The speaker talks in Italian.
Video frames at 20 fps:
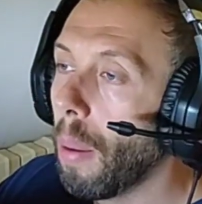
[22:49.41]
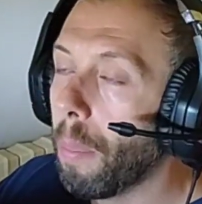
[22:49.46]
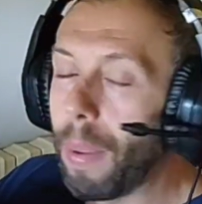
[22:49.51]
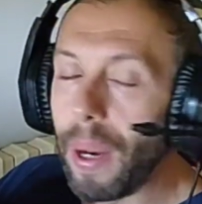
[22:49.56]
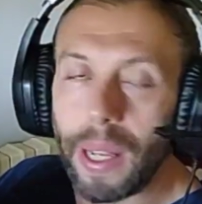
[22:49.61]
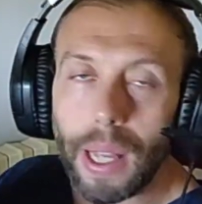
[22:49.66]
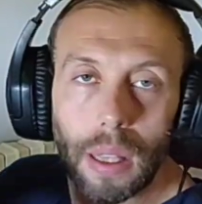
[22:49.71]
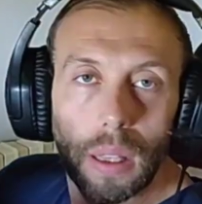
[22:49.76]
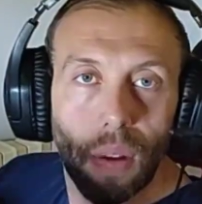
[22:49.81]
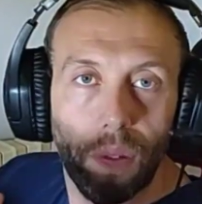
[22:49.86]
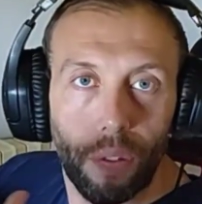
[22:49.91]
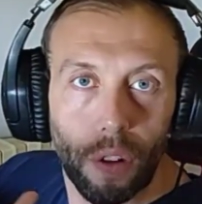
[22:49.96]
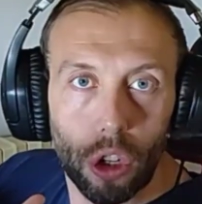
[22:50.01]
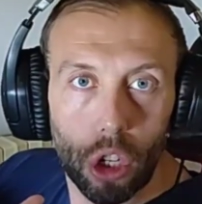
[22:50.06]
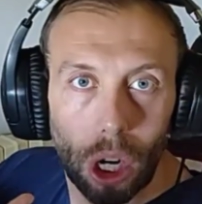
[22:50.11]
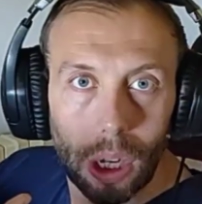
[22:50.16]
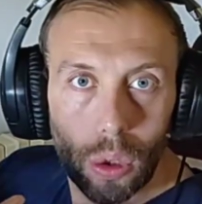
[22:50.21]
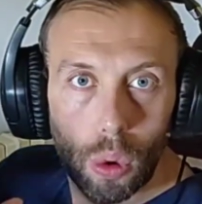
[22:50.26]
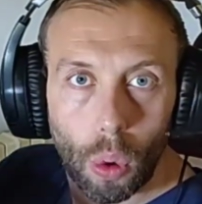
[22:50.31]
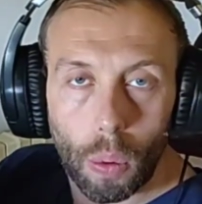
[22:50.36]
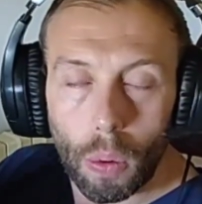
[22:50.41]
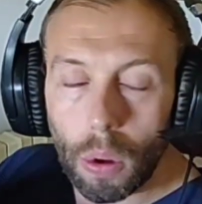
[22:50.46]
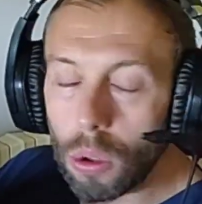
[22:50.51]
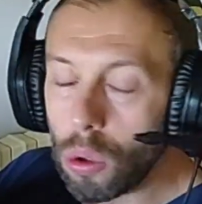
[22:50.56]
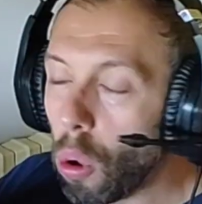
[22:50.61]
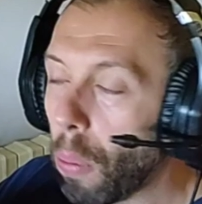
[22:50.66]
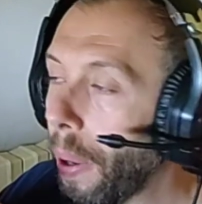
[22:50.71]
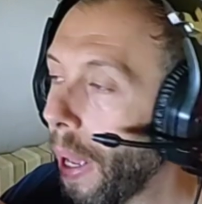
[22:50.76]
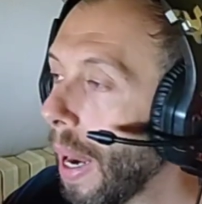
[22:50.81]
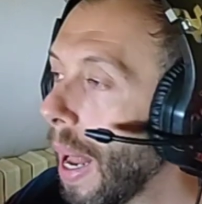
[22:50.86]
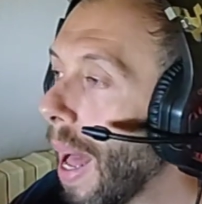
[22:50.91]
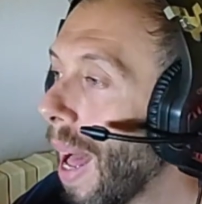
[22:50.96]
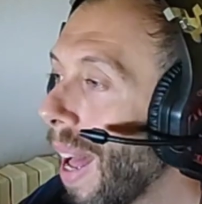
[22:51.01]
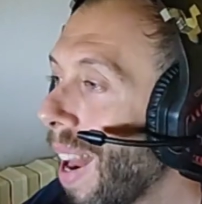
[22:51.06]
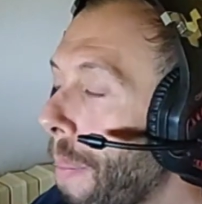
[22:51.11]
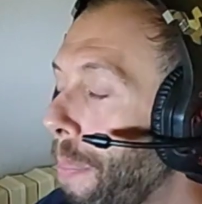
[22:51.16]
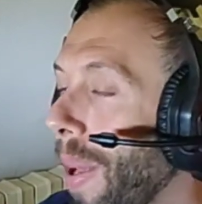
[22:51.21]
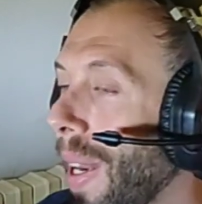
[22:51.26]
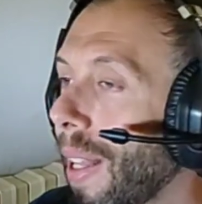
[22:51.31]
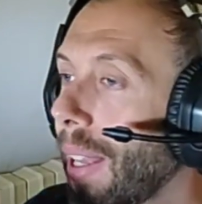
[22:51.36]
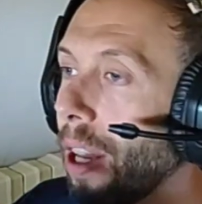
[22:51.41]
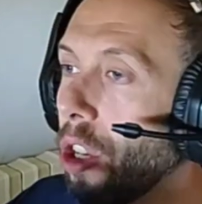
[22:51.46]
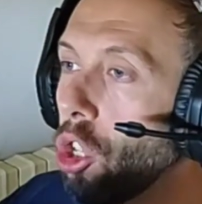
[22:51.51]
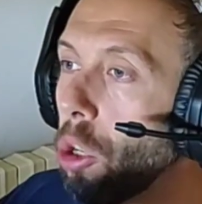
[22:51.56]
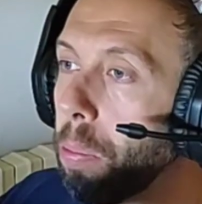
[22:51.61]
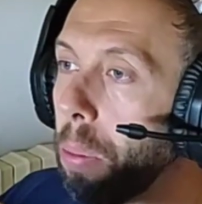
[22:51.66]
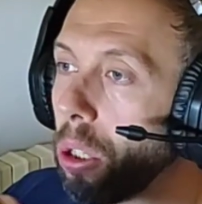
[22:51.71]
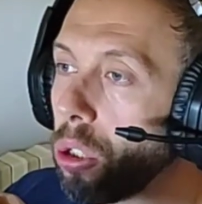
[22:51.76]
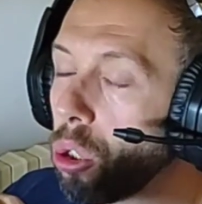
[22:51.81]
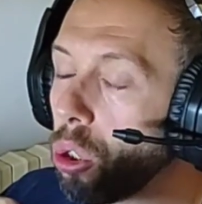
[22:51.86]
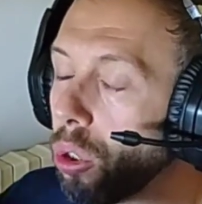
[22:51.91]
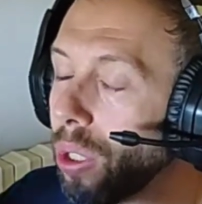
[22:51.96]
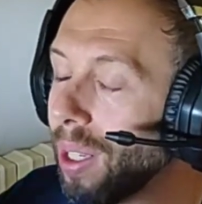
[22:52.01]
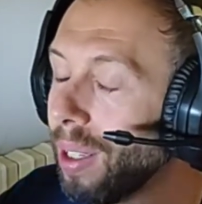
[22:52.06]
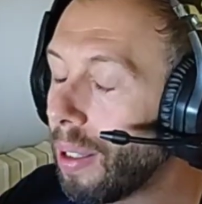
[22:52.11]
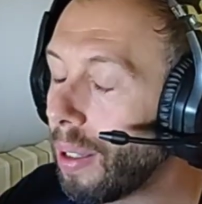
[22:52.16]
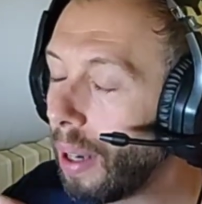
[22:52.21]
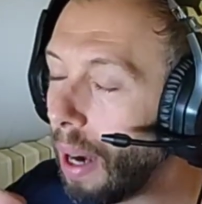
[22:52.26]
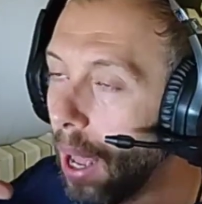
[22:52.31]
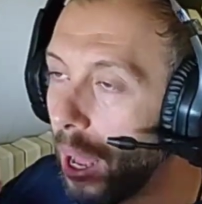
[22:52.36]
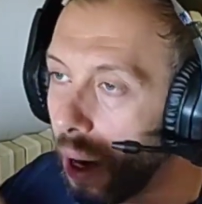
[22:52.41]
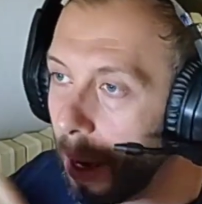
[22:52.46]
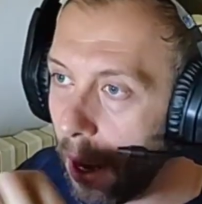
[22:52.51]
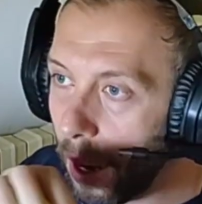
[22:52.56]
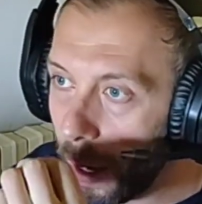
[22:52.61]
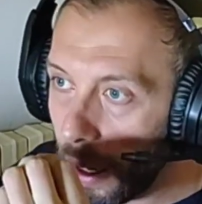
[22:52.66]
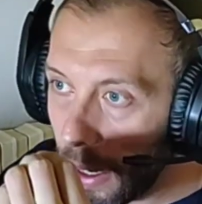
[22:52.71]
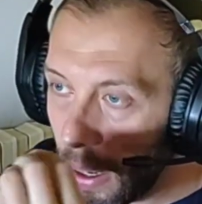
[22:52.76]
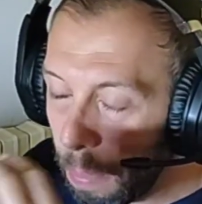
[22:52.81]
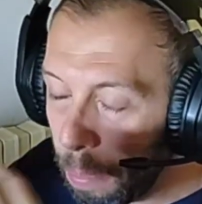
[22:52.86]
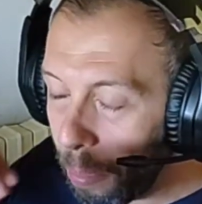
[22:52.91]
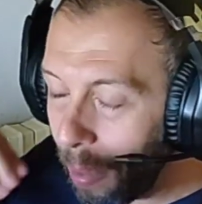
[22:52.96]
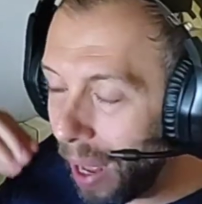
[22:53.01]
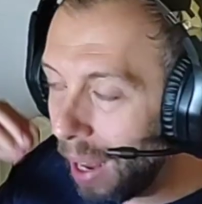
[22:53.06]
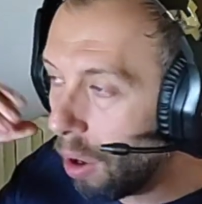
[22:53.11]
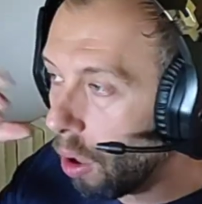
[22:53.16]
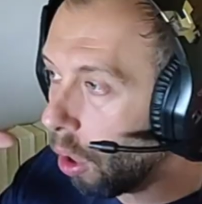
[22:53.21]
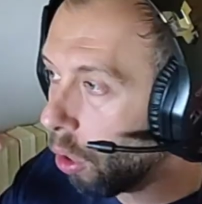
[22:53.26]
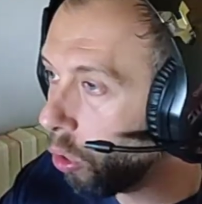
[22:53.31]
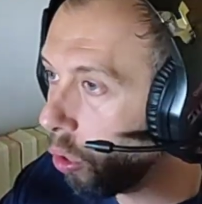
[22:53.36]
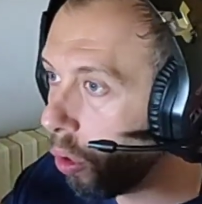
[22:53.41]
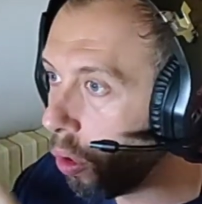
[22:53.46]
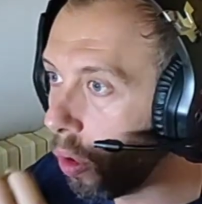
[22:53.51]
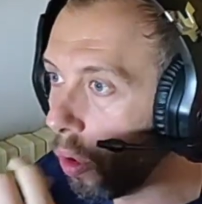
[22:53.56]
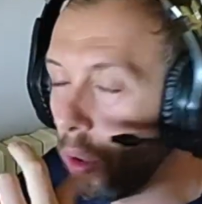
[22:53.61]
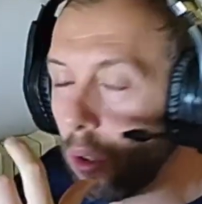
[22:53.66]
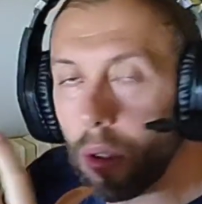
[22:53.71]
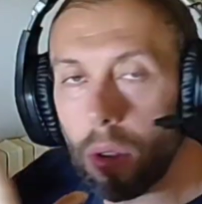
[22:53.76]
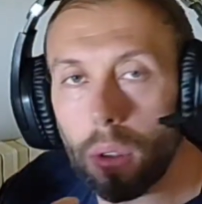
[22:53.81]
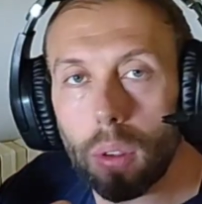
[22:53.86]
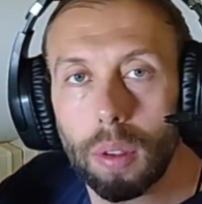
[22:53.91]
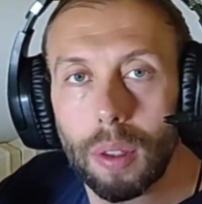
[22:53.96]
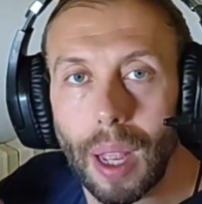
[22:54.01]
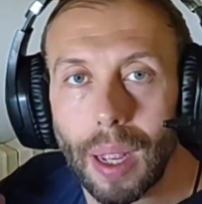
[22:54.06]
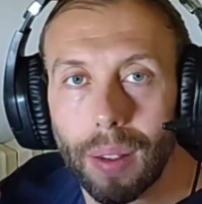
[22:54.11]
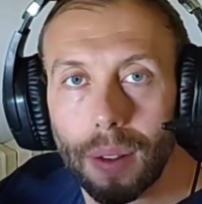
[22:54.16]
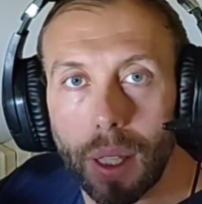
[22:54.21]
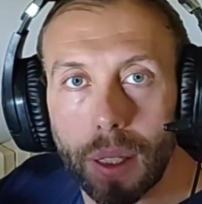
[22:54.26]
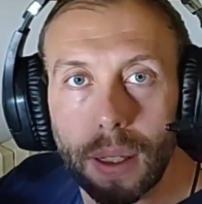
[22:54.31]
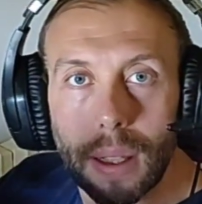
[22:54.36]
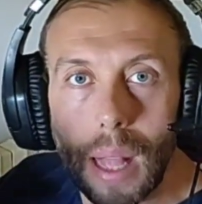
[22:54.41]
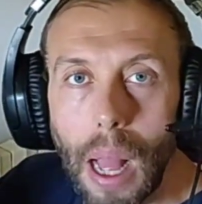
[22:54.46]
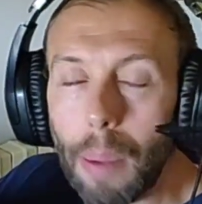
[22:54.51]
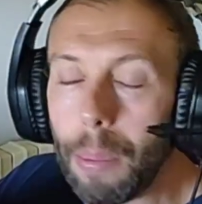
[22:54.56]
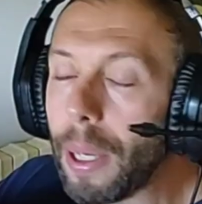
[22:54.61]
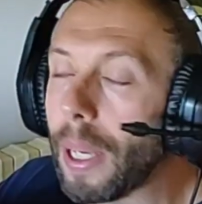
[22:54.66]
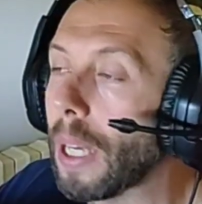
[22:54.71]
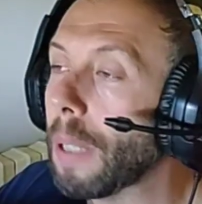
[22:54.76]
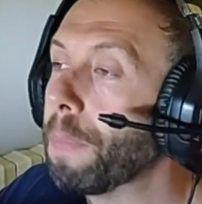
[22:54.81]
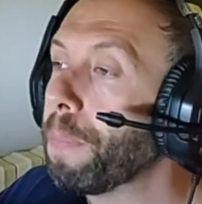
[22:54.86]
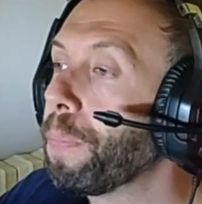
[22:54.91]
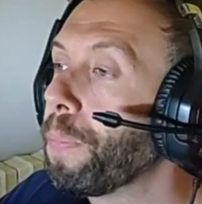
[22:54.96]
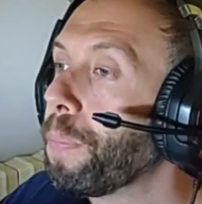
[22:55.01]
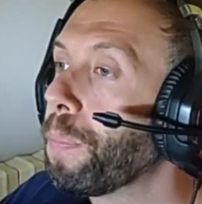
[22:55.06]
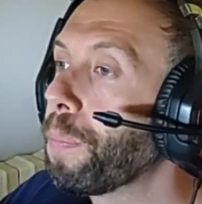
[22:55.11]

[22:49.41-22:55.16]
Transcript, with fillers: perché è difficile su- superare, perché ci possono entrare in ballo tante dinamiche.